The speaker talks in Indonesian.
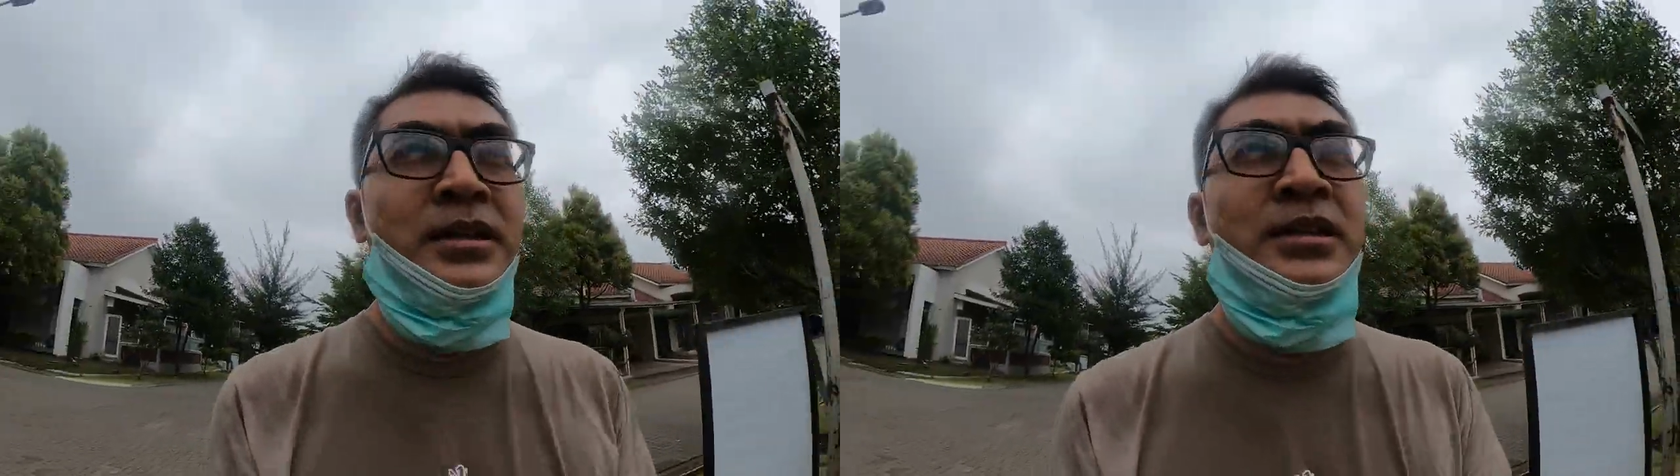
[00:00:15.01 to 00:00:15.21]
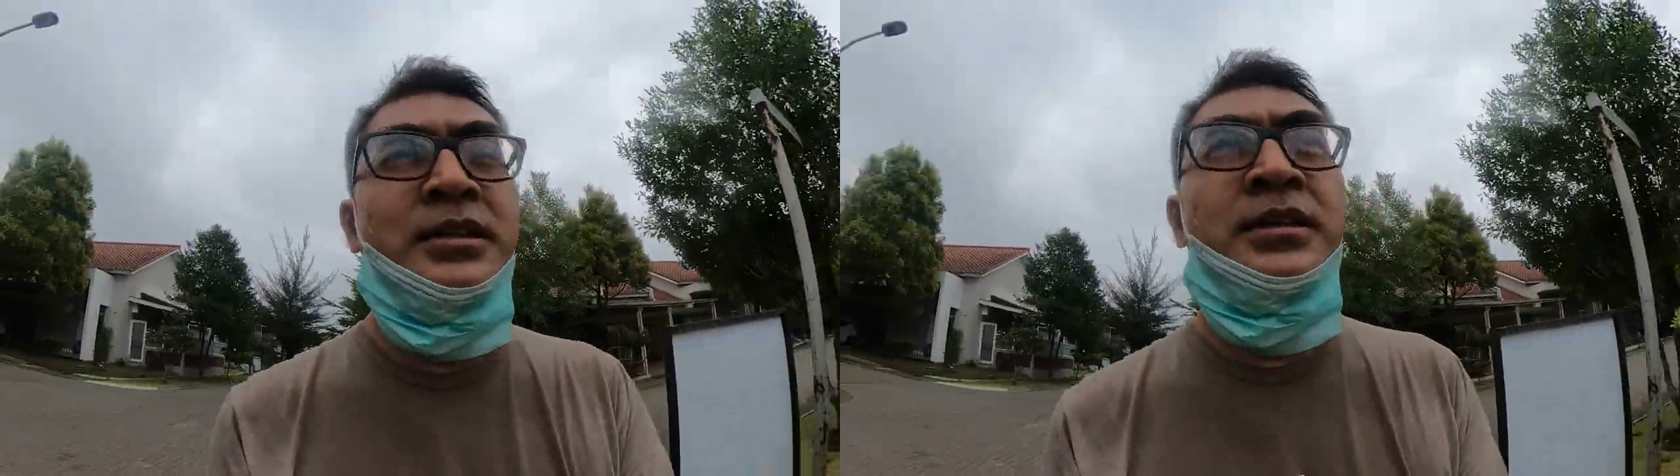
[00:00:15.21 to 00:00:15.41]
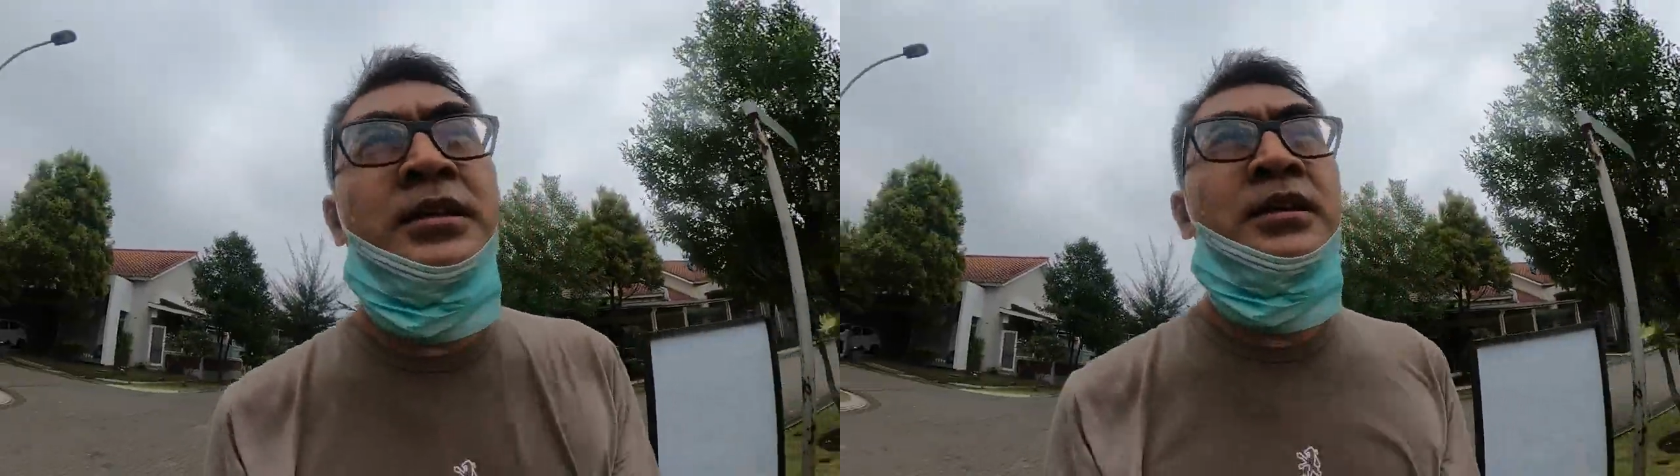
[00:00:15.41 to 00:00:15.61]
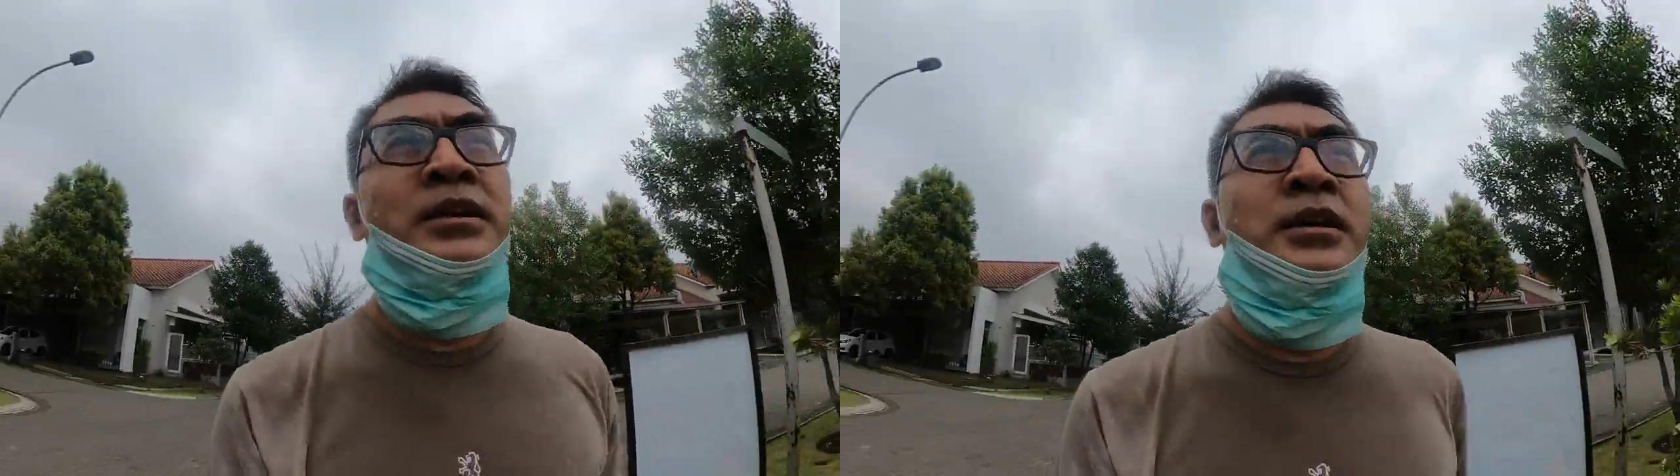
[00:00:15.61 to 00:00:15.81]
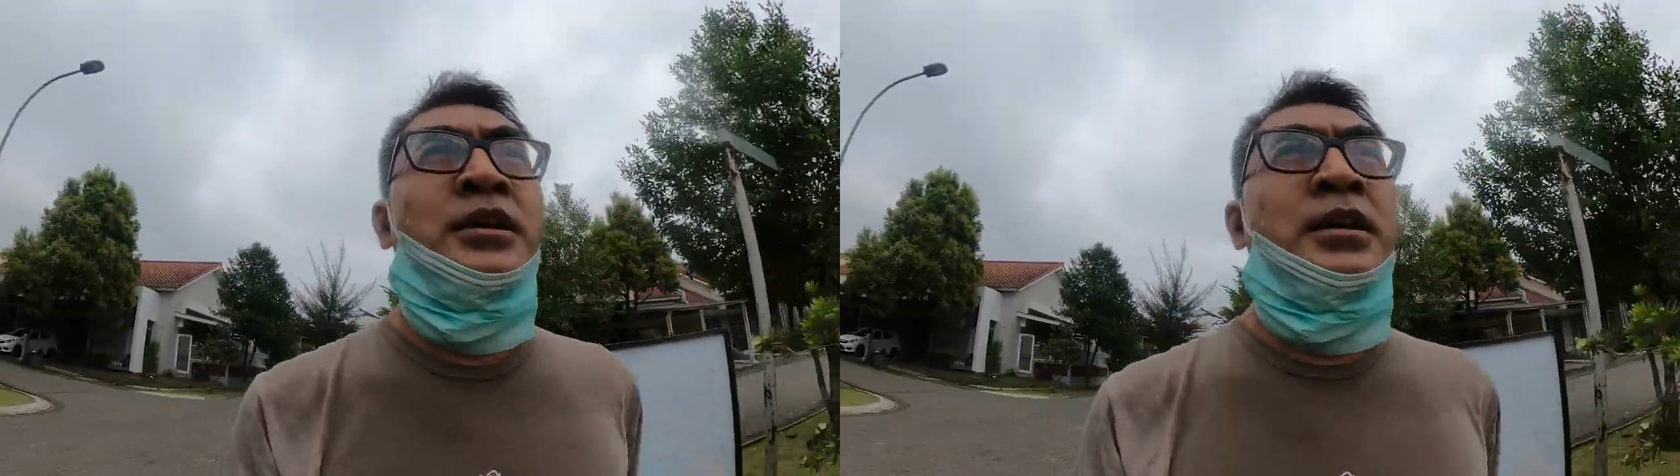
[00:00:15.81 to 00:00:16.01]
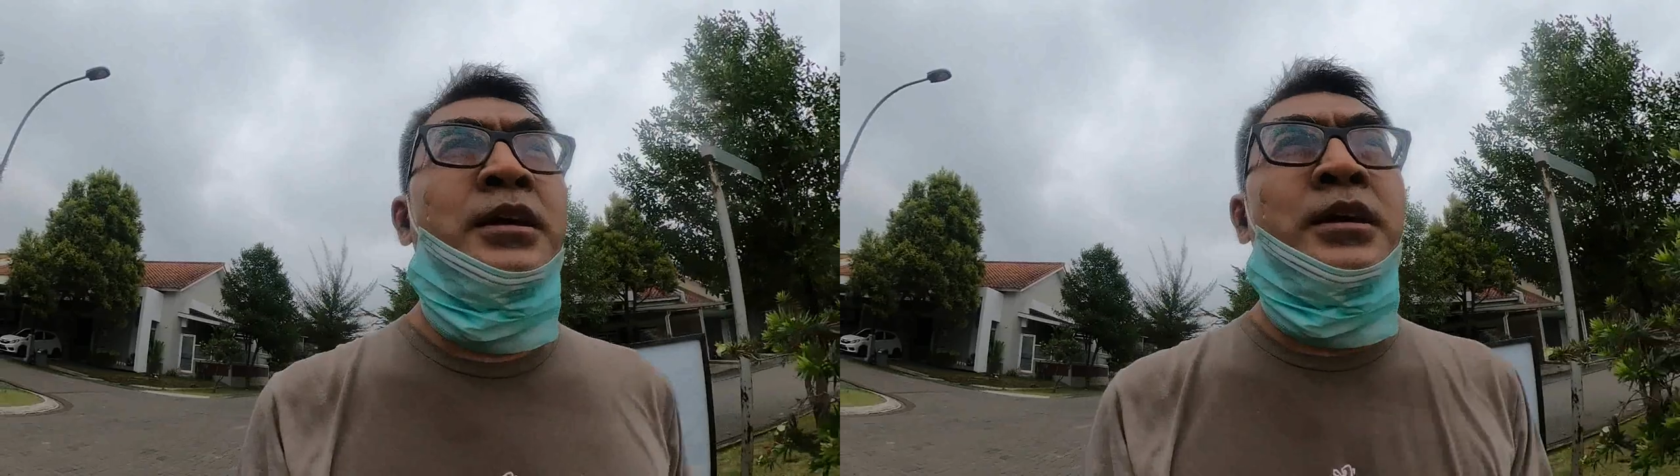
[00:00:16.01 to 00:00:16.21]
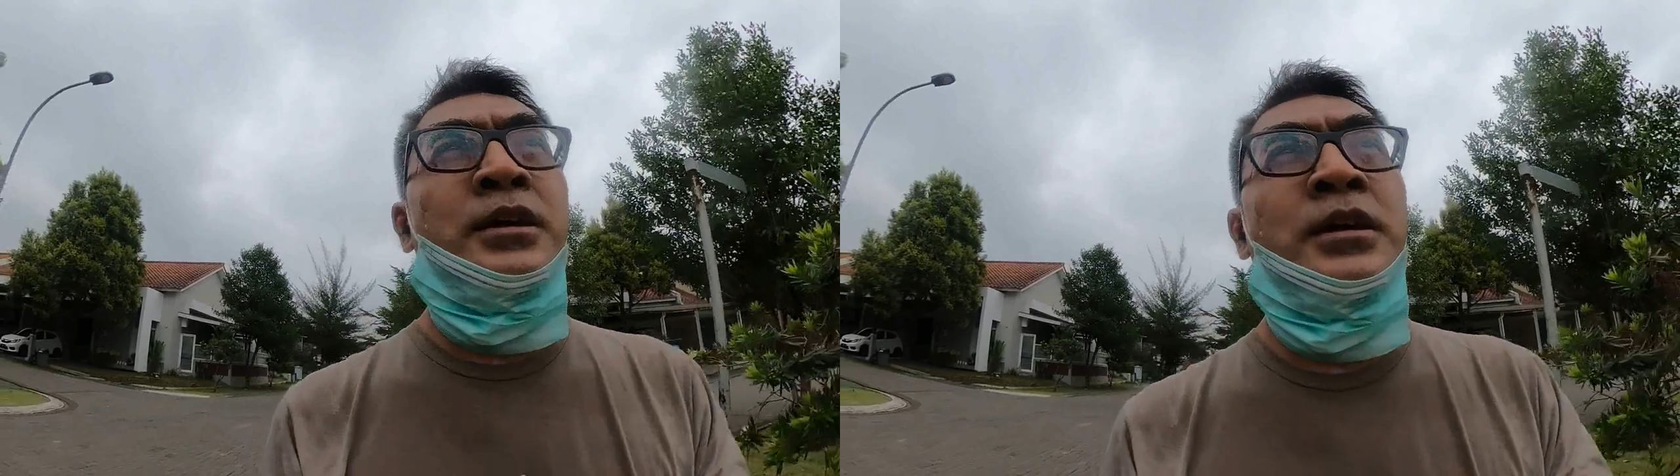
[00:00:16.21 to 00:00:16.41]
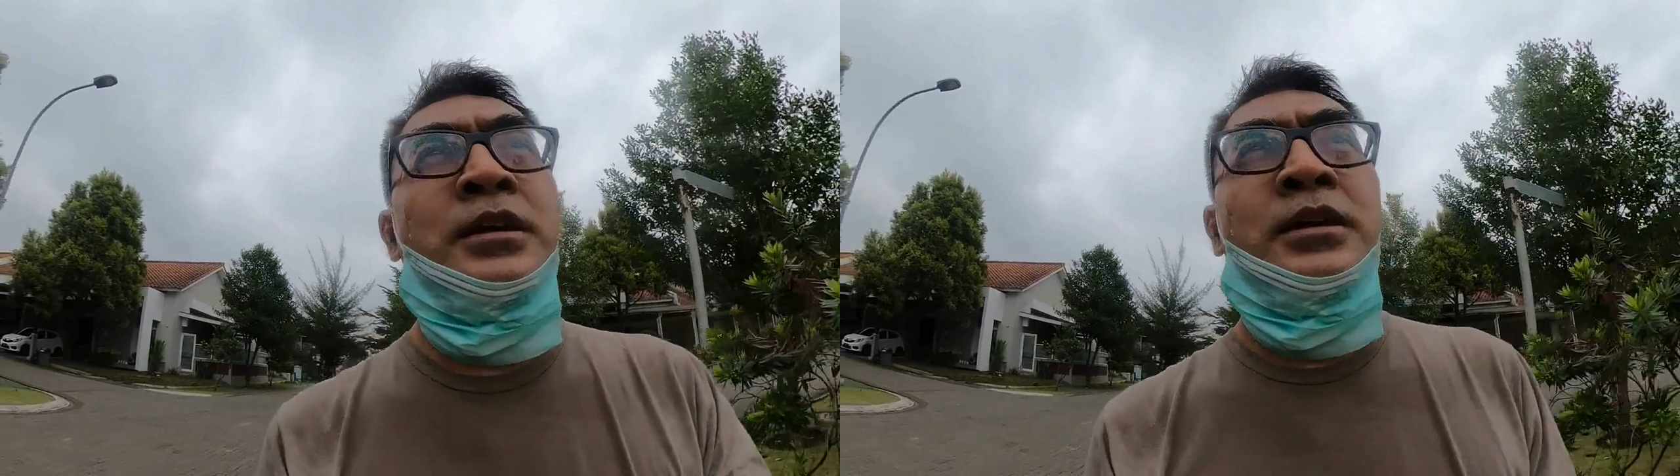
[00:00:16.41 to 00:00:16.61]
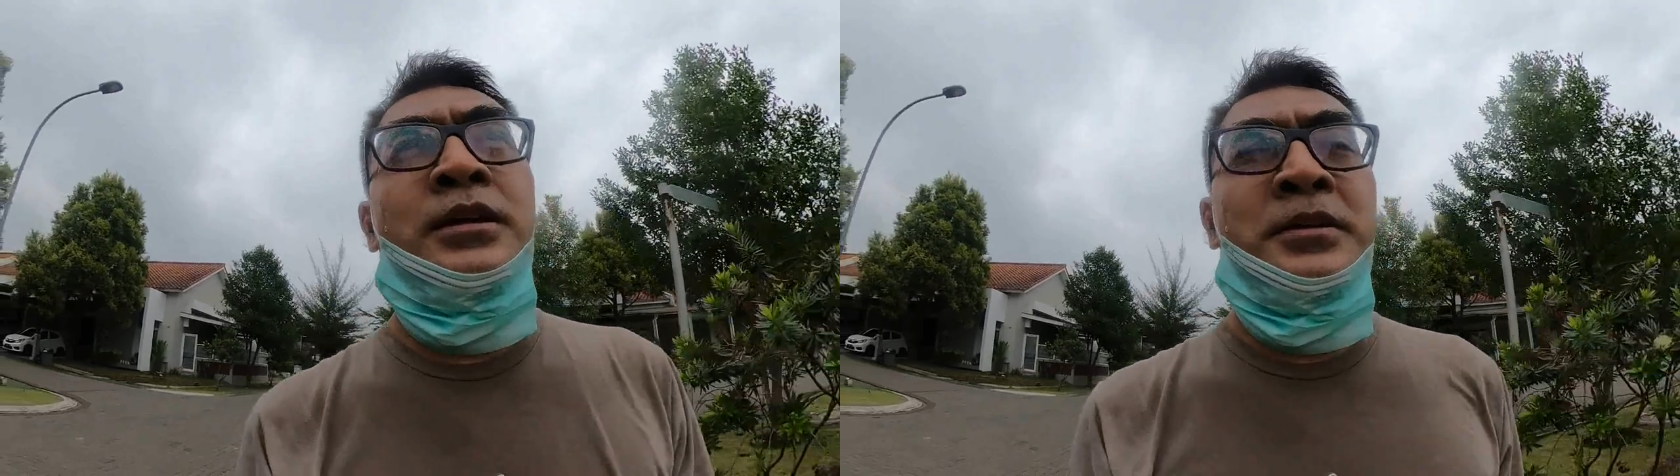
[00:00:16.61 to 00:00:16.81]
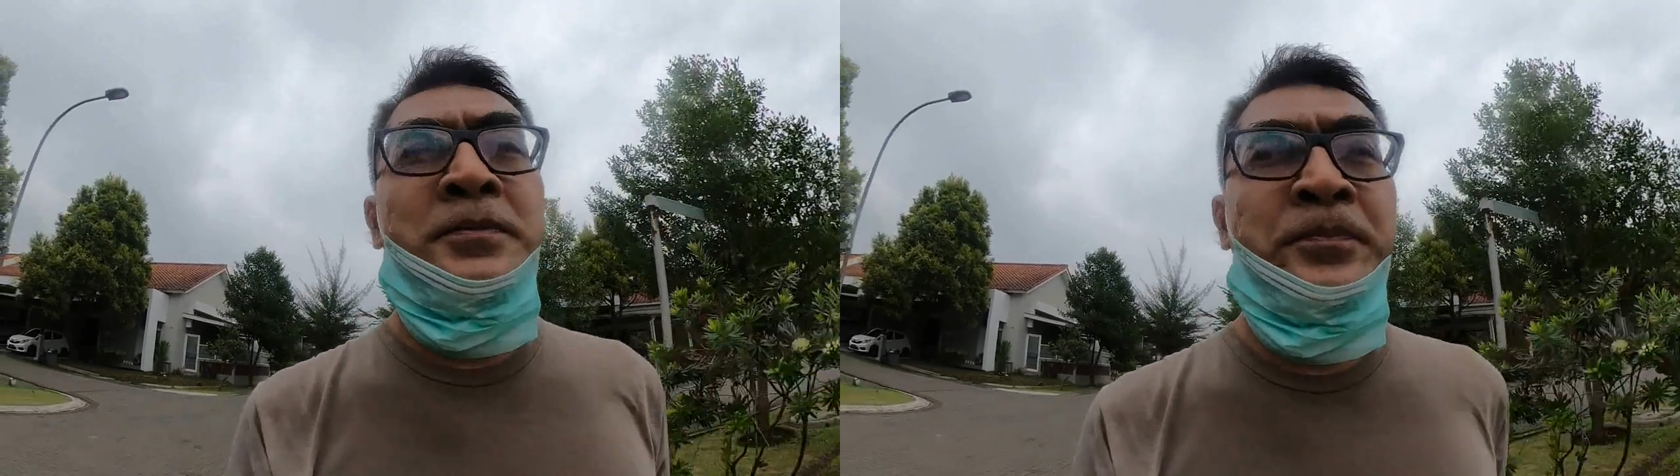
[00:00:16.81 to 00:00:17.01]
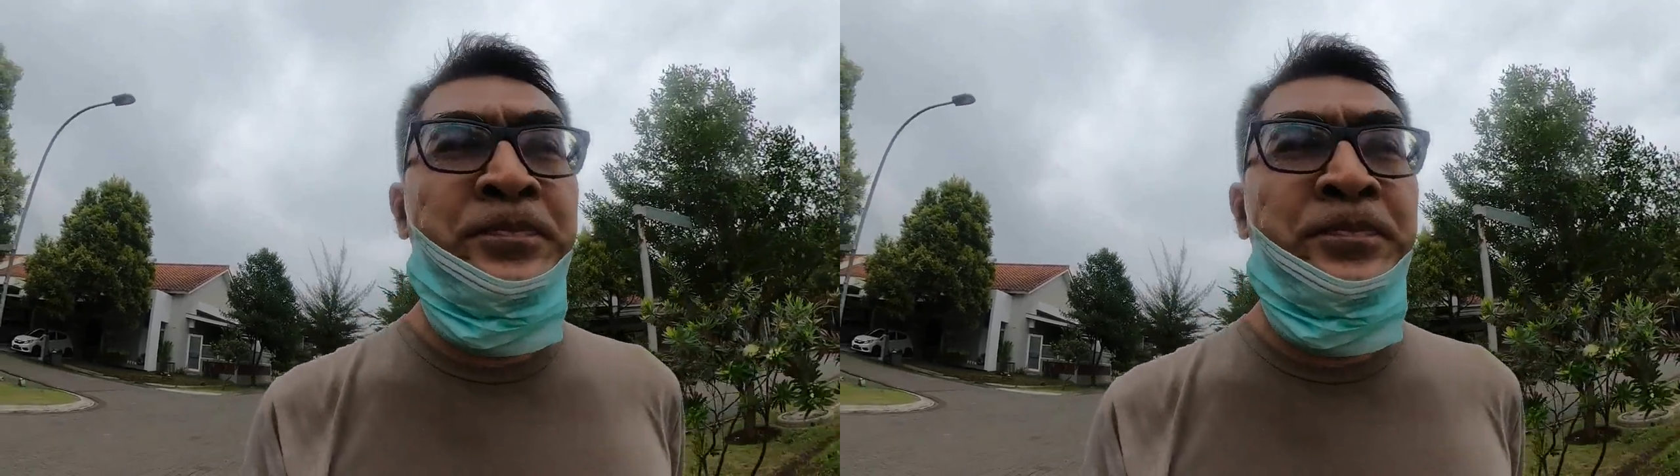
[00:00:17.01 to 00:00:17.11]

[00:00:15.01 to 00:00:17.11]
Jadi uh,